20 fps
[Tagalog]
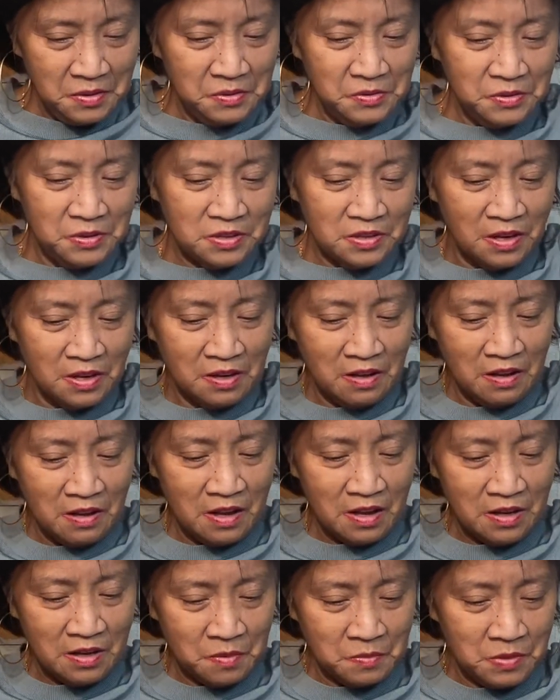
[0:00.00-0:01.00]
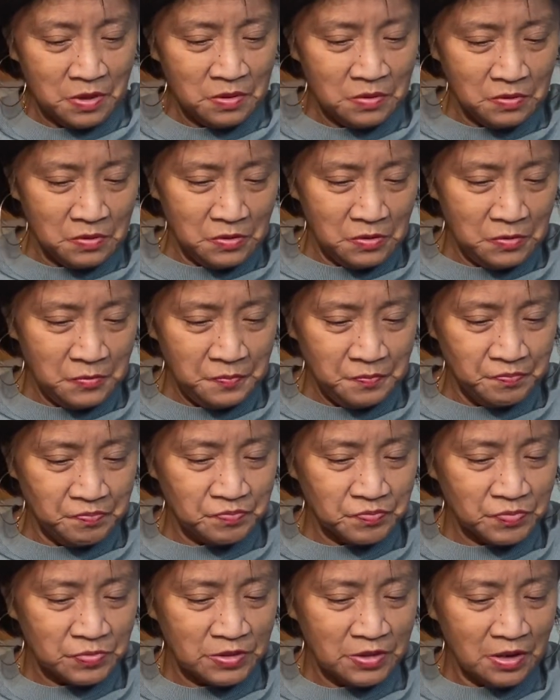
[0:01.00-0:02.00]
Oh, talaga nga naman, oh.
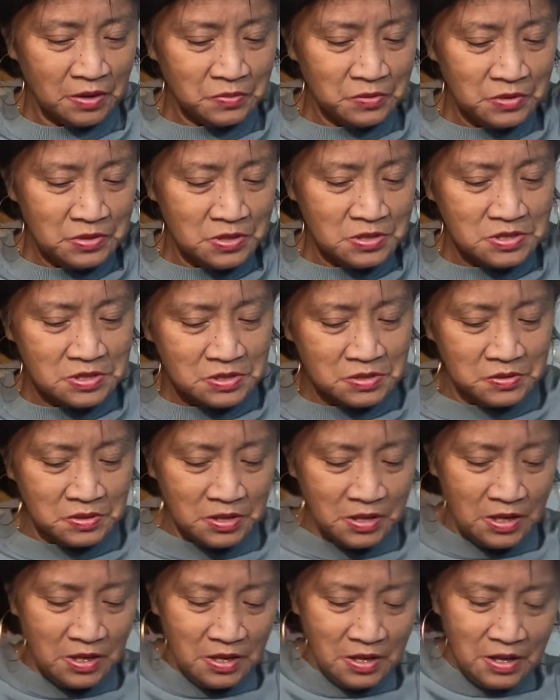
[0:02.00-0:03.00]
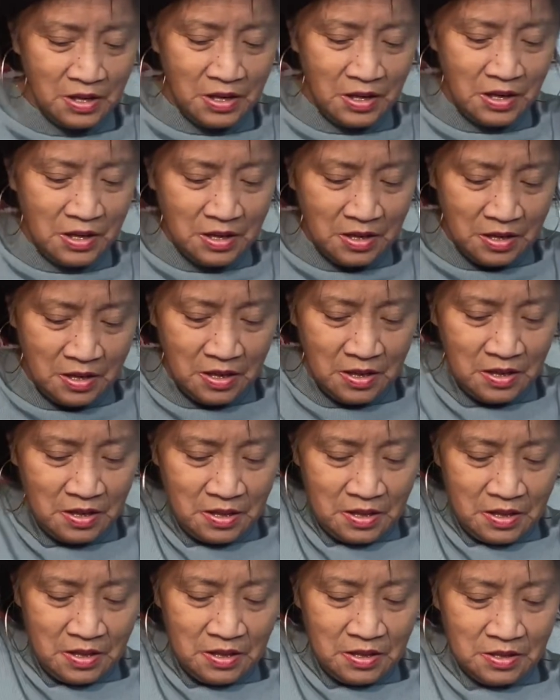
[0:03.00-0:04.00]
Naku, Diyos ko talaga.
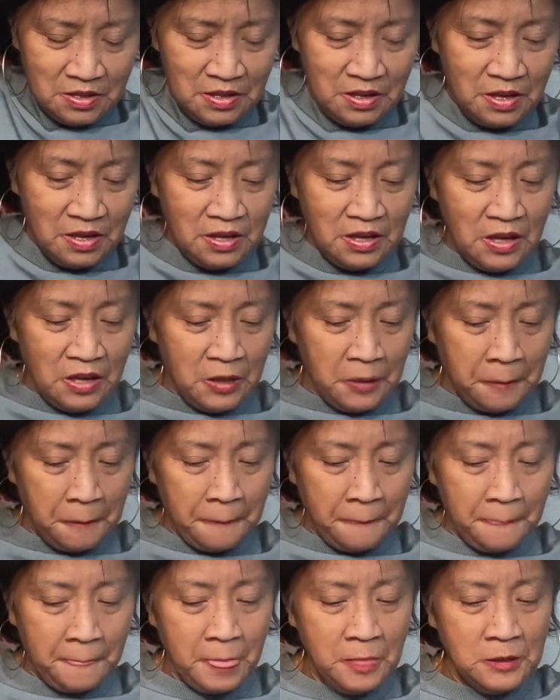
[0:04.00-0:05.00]
Talagang